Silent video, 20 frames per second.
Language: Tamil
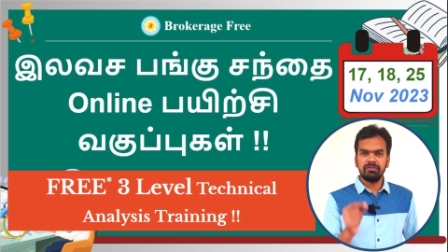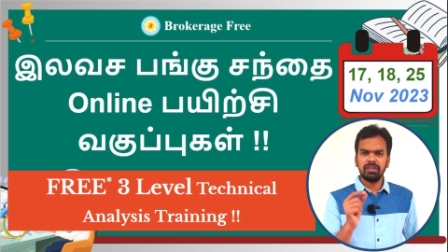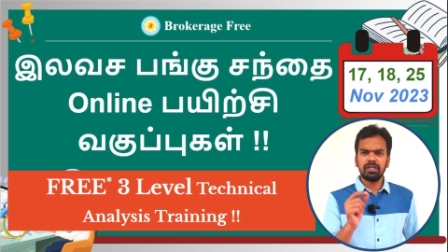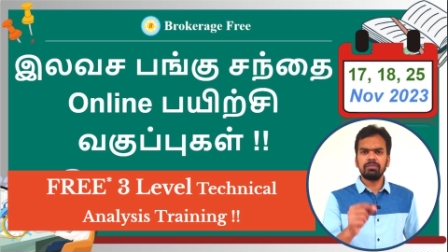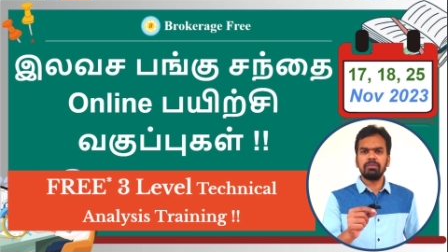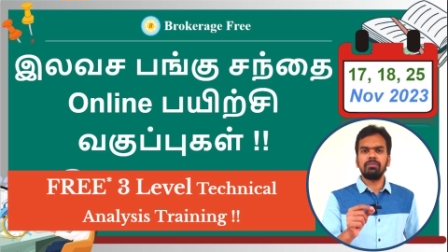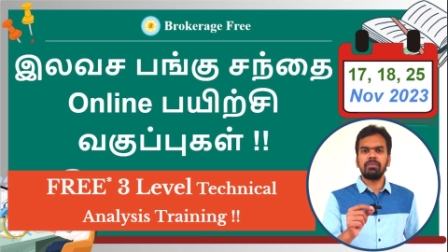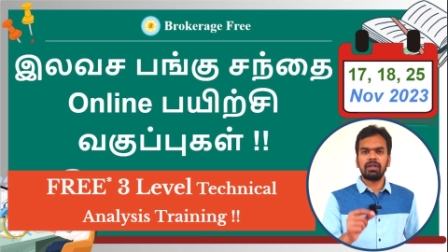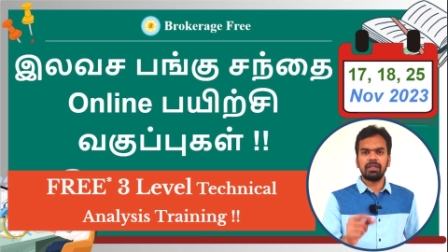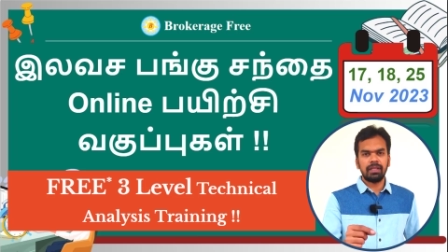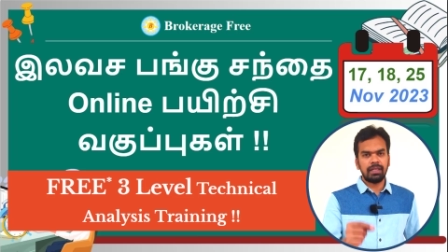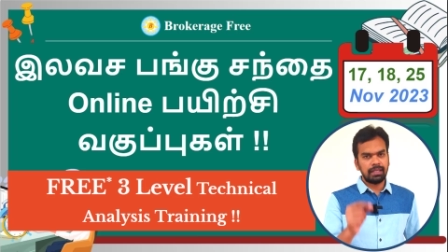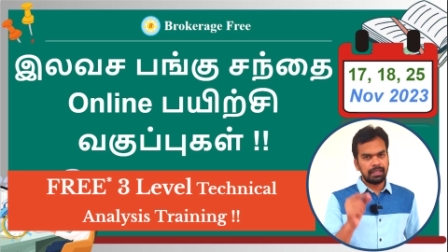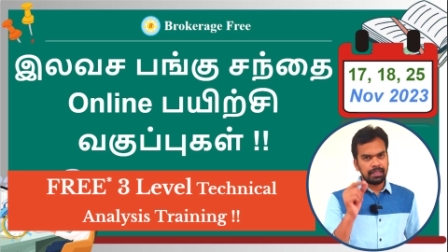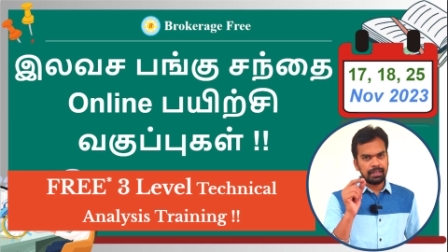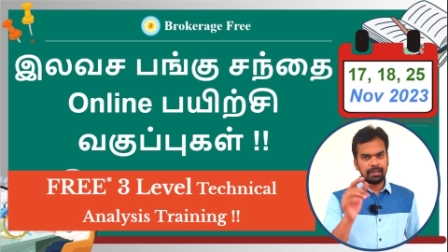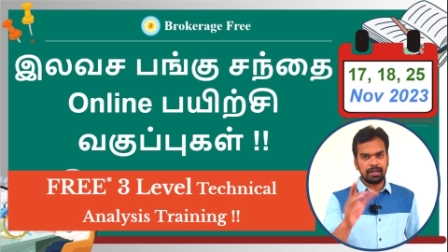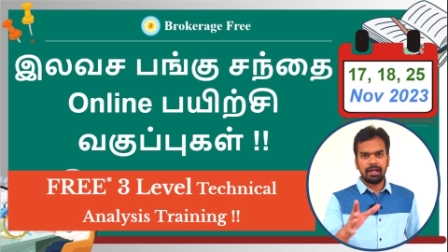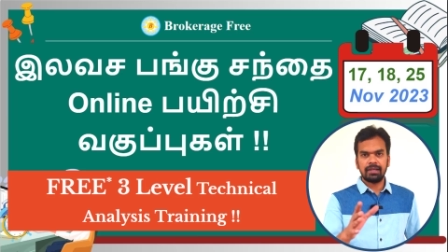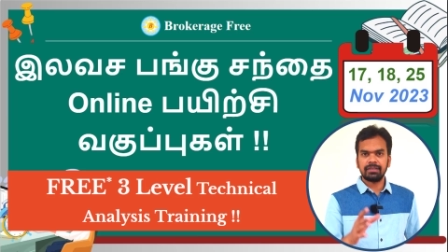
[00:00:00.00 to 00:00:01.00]
விருப்பம் இருந்தால்
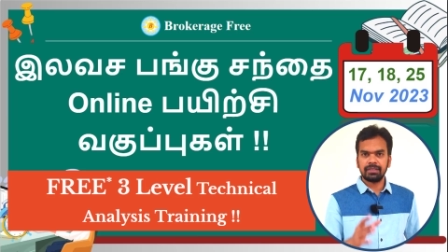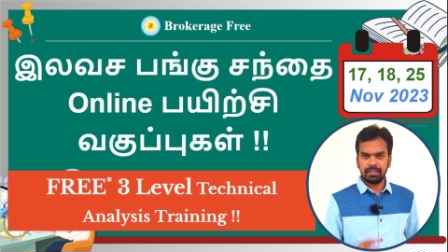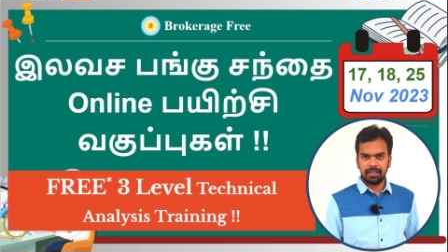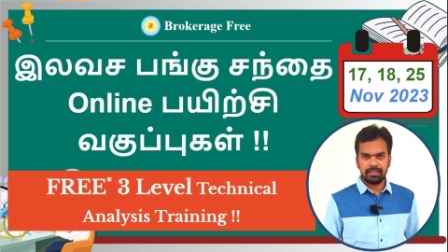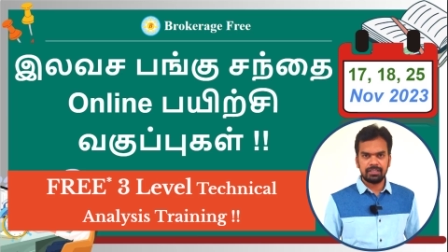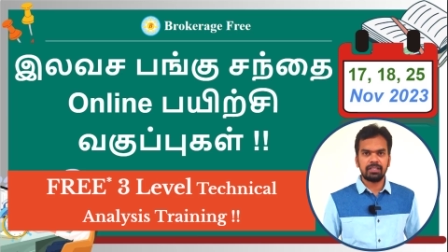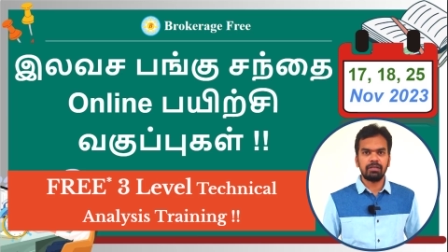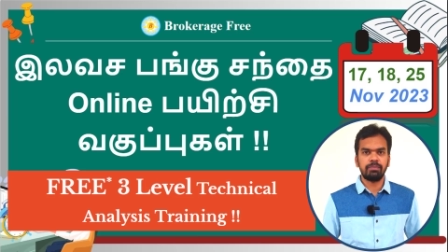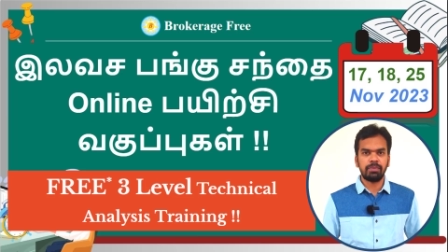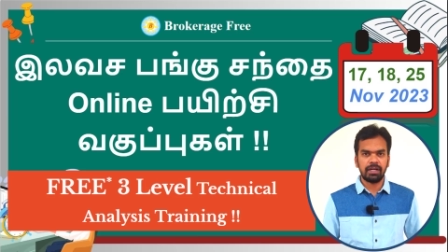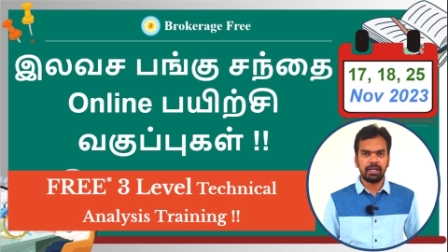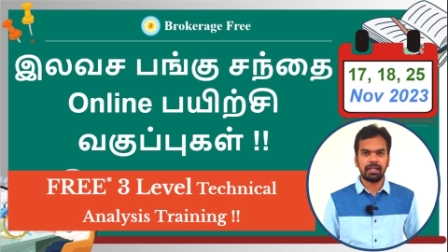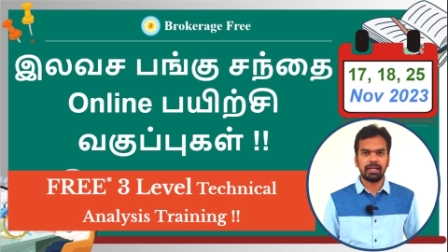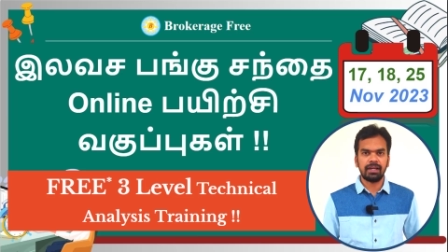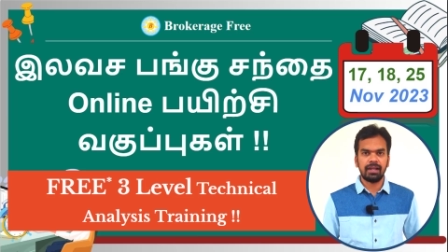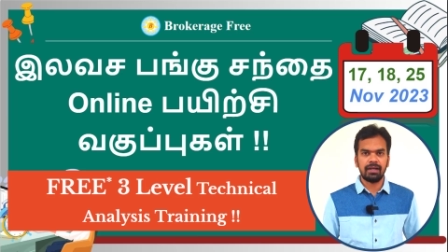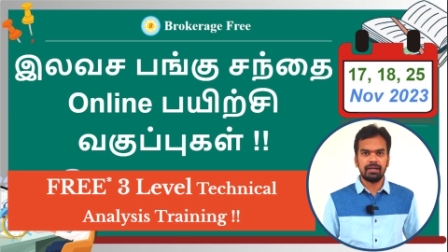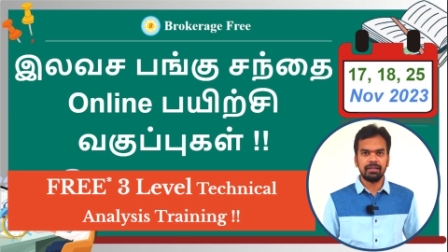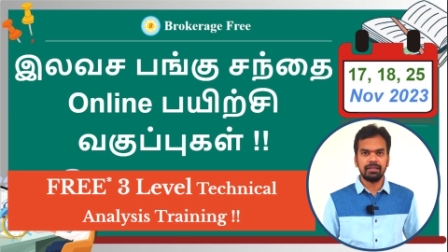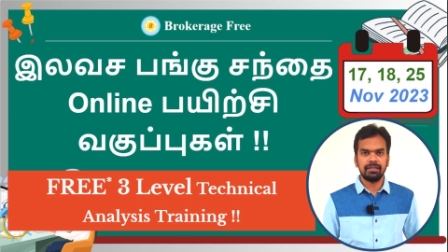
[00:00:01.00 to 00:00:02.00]
நீங்கள் கிளாஸுக்கு ரிஜிஸ்டர்
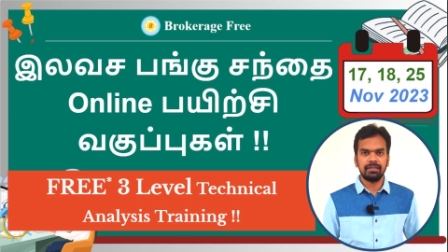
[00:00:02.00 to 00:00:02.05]
பண்ணிக்கலாம்